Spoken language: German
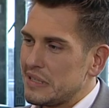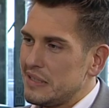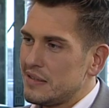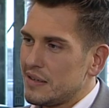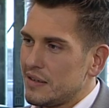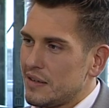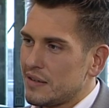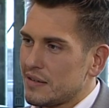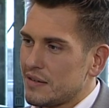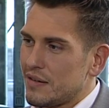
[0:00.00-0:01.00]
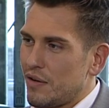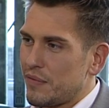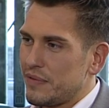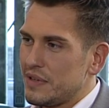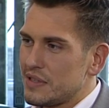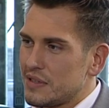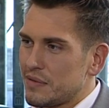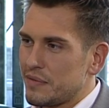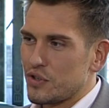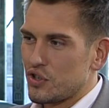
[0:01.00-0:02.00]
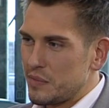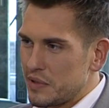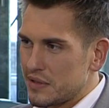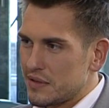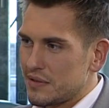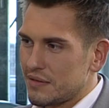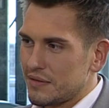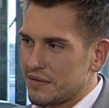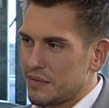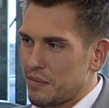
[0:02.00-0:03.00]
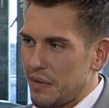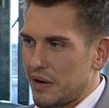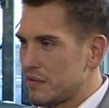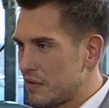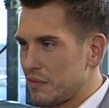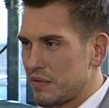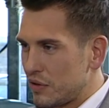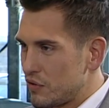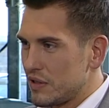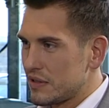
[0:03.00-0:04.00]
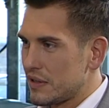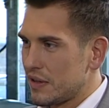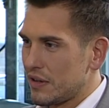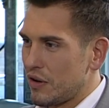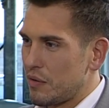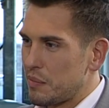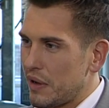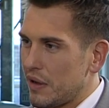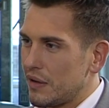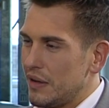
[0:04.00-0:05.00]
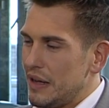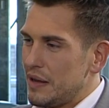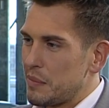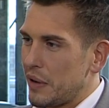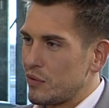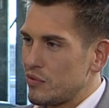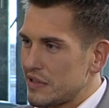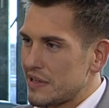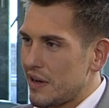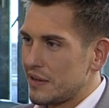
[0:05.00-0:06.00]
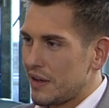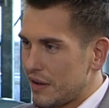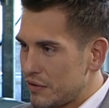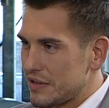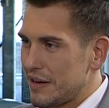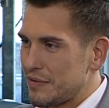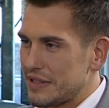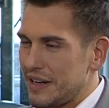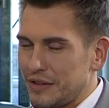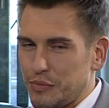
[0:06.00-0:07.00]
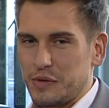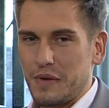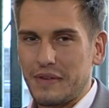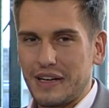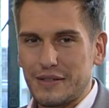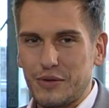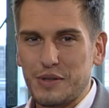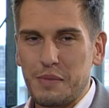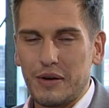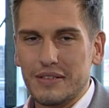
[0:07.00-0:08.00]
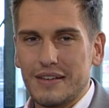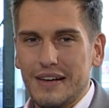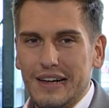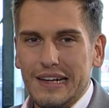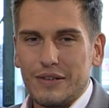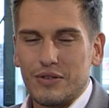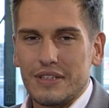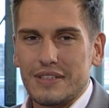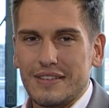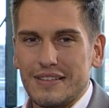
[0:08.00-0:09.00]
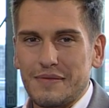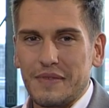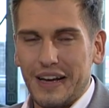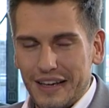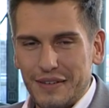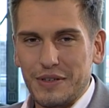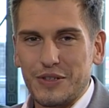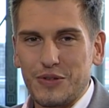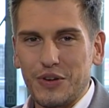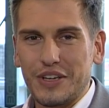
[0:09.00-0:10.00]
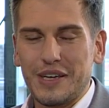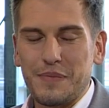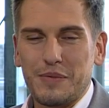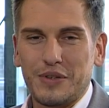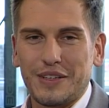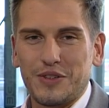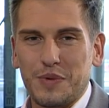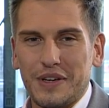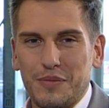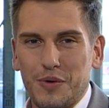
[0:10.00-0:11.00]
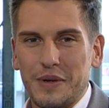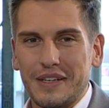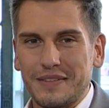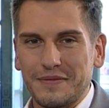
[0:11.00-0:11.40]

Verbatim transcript: sieht sicherlich äh, auch viel, viel Schlimmes, ne? macht äh, natürlich sicherlich auch ein paar, ein paar gute Sachen. Da unterhalten wir uns gleich drüber. Jetzt machen wir eine ganz kurze Pause und dann sind wir gleich wieder zurück hier beim Stadtgespräch in Böblingen.